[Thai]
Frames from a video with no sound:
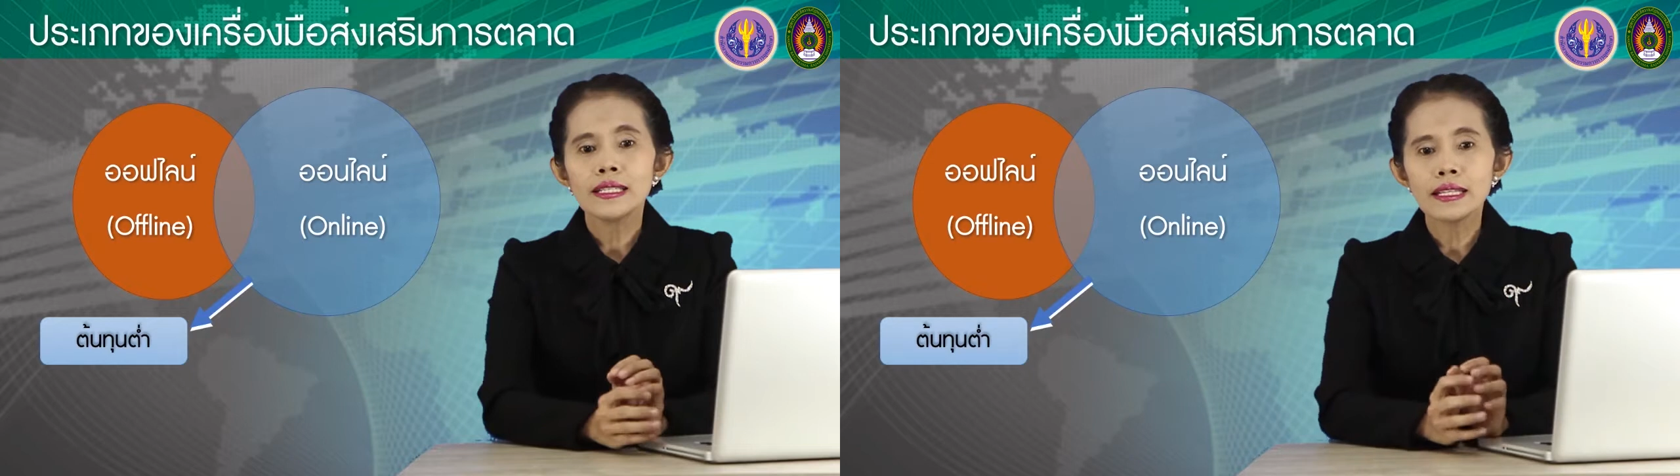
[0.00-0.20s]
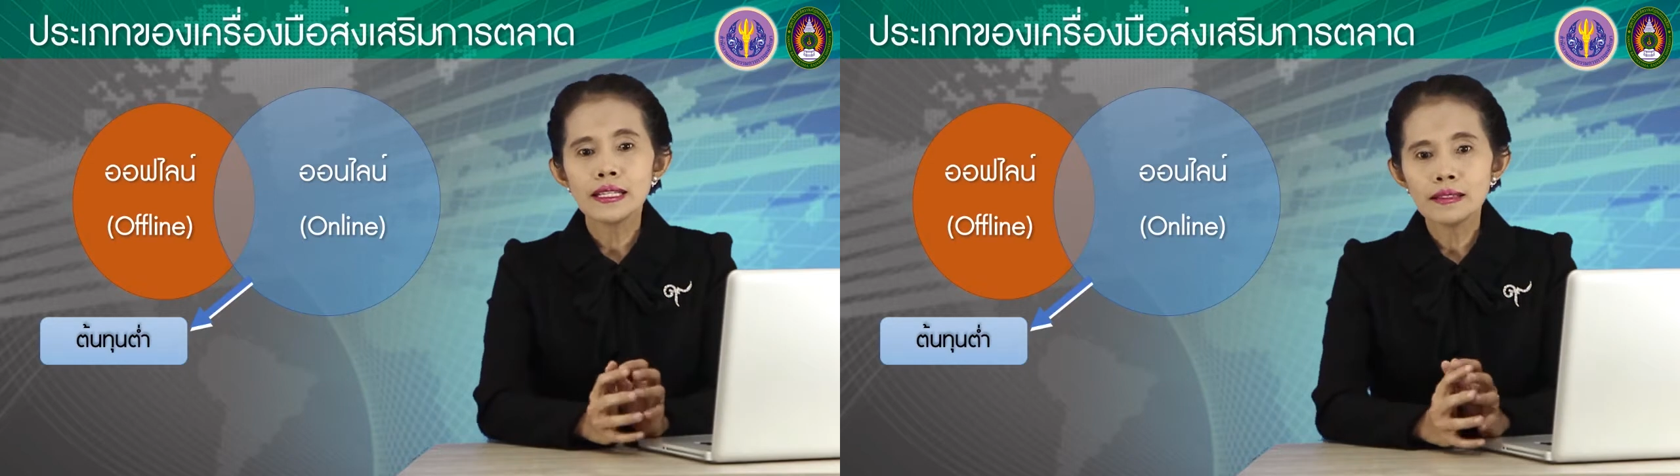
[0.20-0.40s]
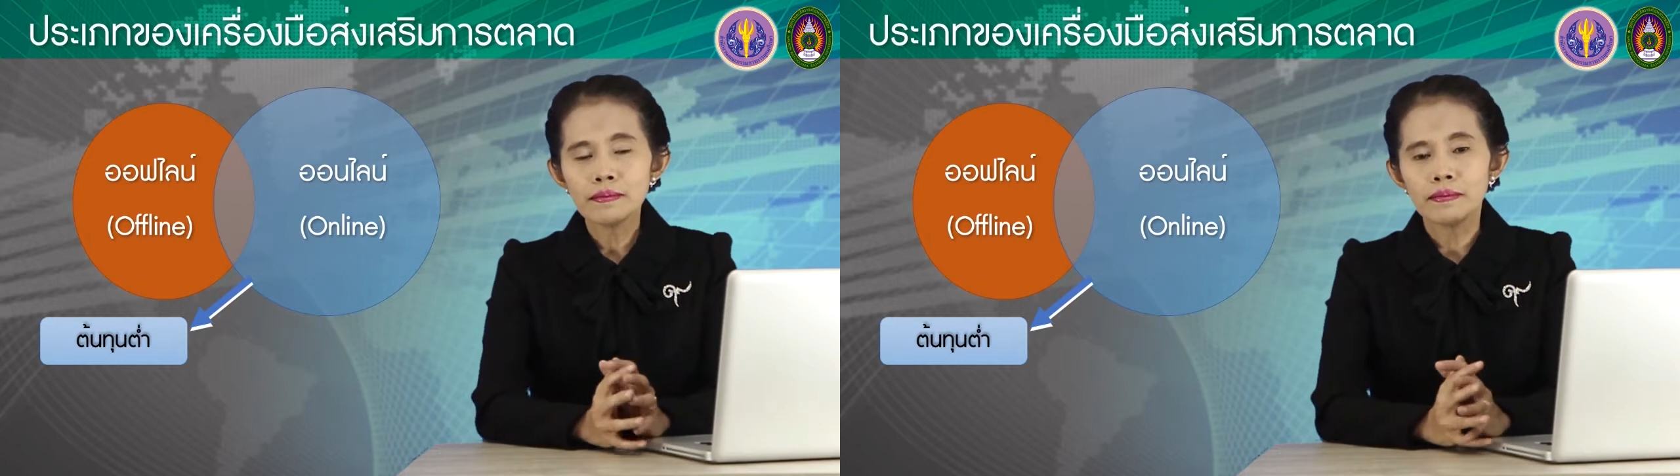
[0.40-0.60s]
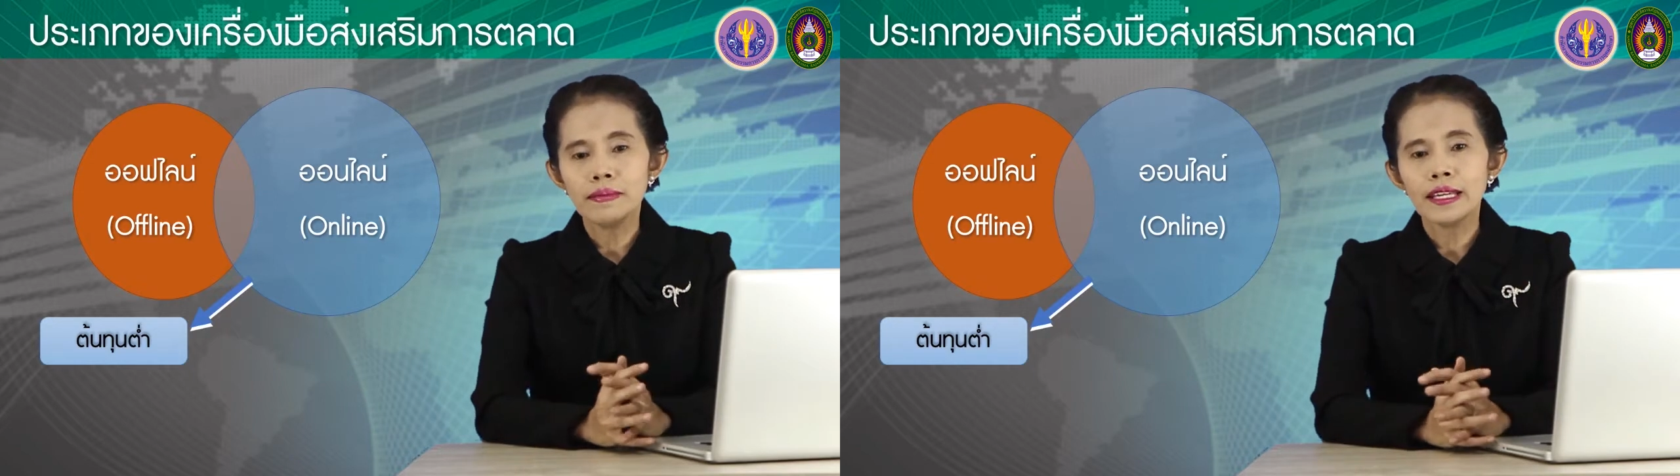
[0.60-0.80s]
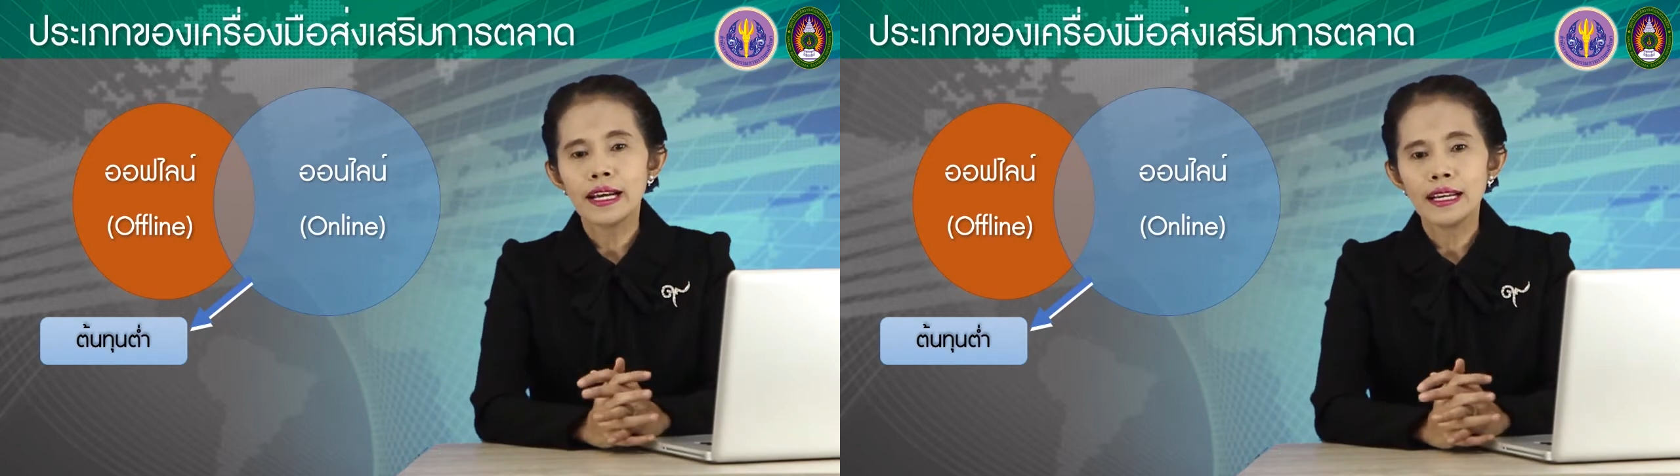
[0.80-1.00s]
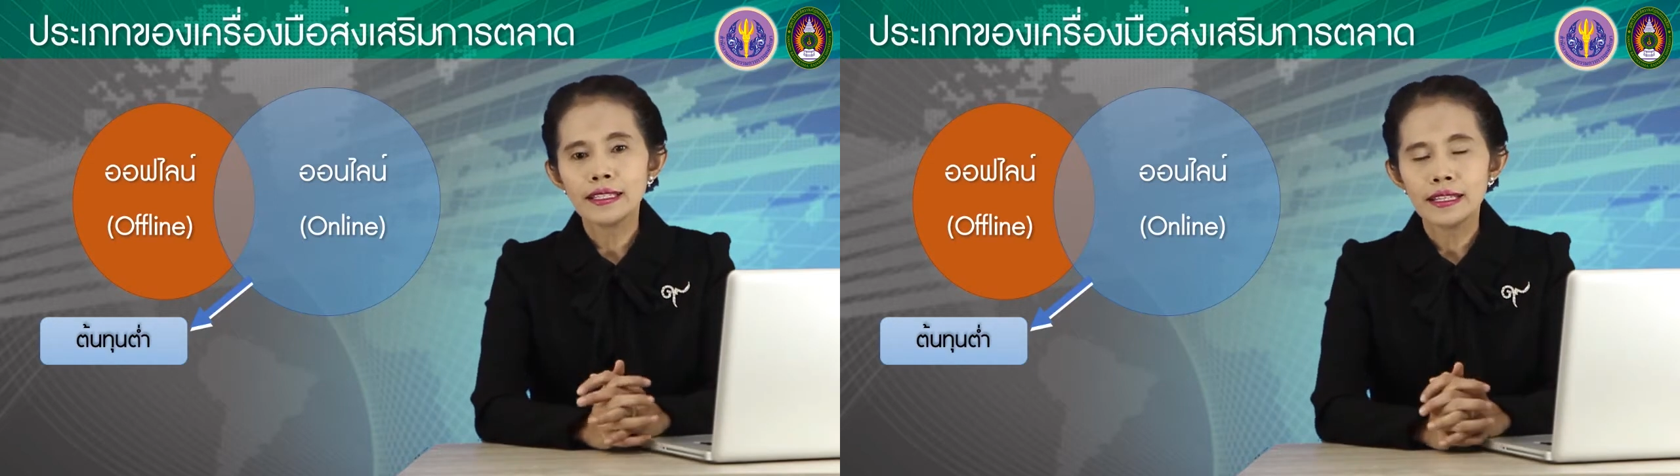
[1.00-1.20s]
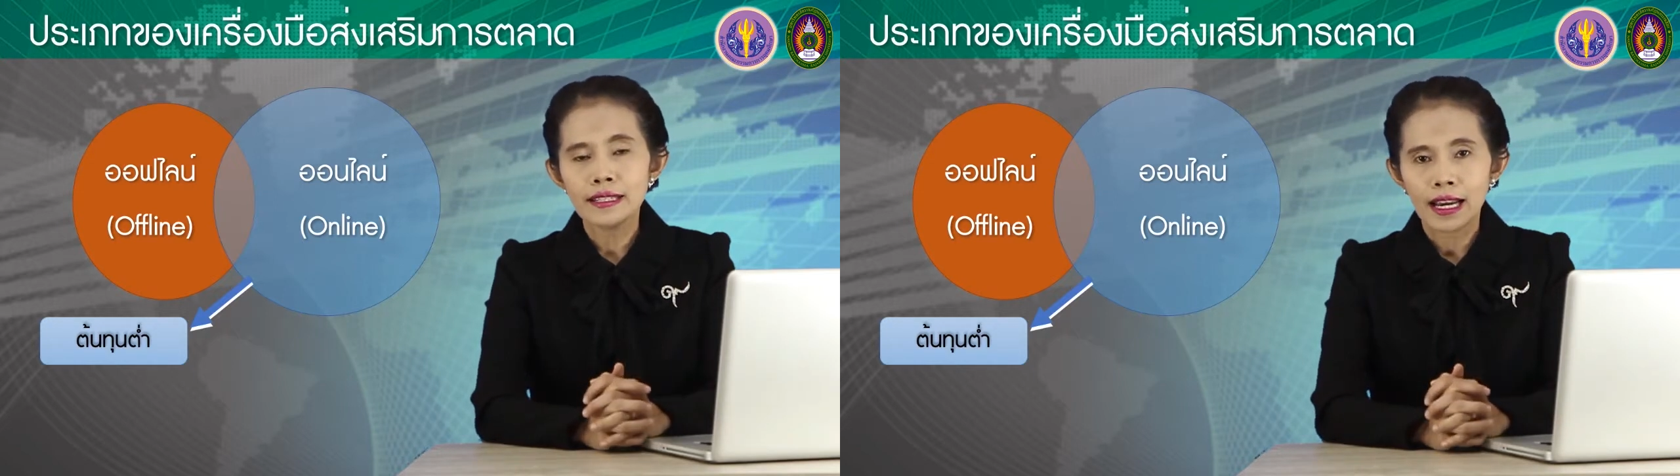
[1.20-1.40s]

ซึ่งมีค่าใช้